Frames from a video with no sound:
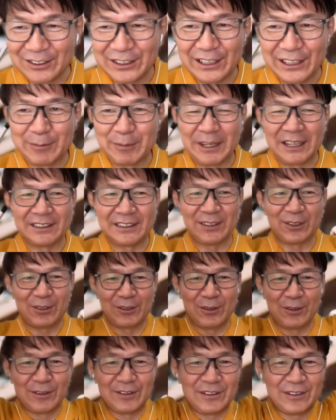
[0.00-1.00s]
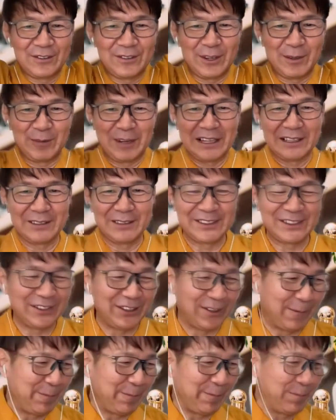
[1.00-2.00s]
えてもらったこのこれもやってます
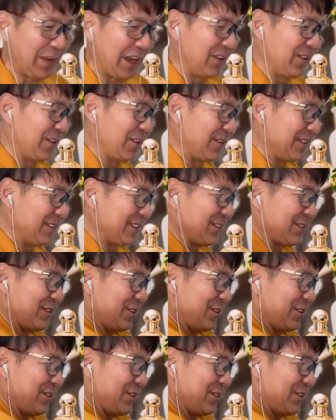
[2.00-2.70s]
よ。あのこ